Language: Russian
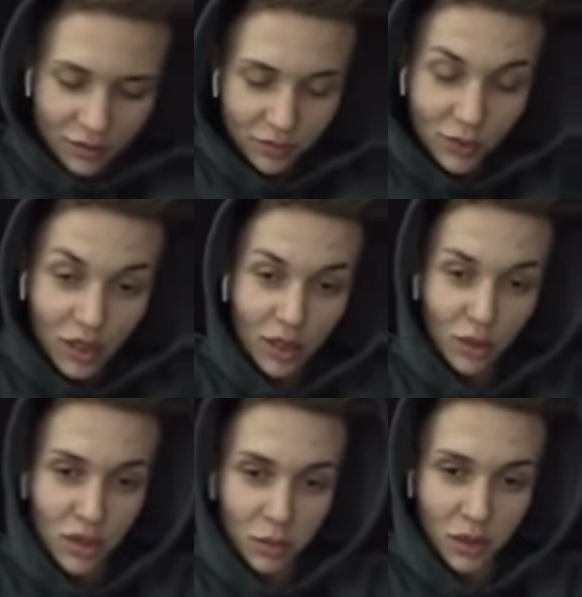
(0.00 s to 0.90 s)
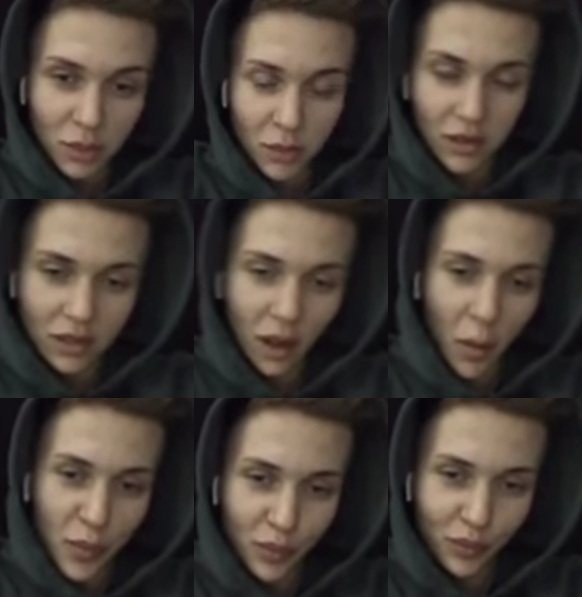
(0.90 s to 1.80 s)
У меня на ручке была повязка.
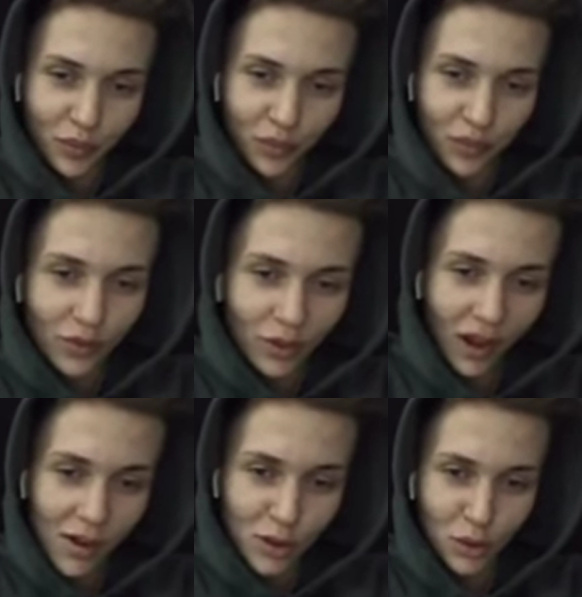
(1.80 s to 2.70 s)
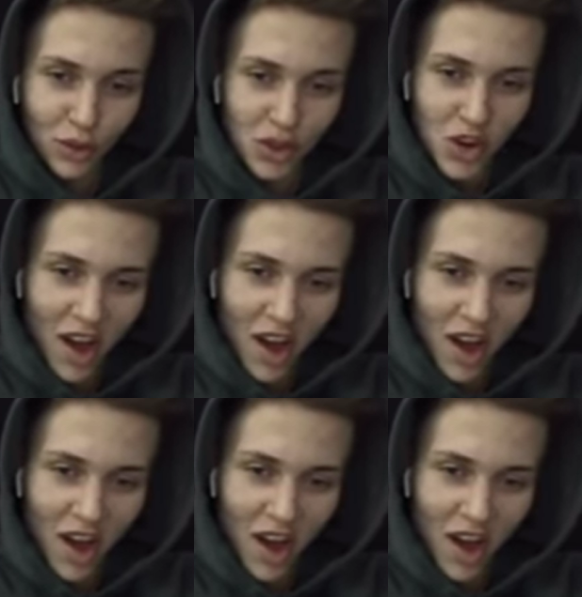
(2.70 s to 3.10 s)
Крутыш.